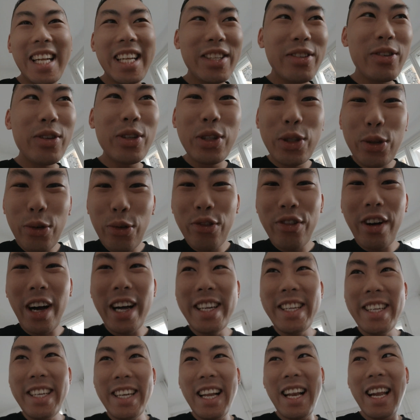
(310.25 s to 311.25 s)
Das ist so
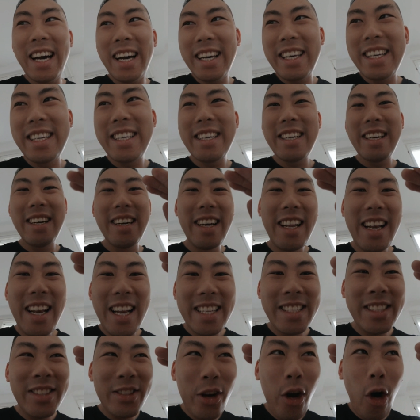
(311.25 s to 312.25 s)
funny gleich.
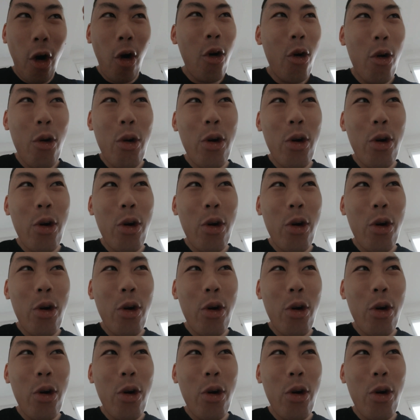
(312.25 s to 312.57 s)
Let's go.